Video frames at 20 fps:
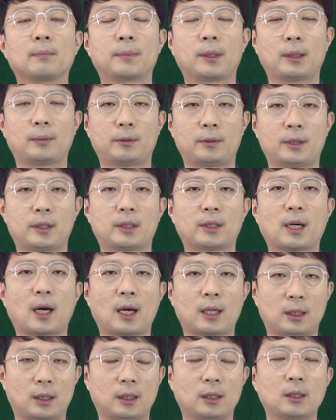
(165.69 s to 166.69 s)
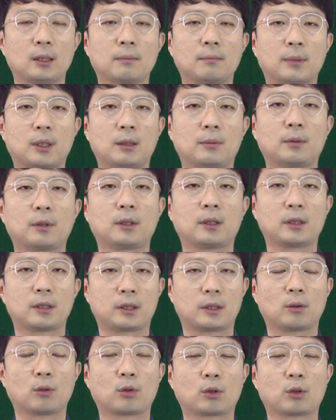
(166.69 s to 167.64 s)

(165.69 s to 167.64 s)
PVC가 아닌 PVDC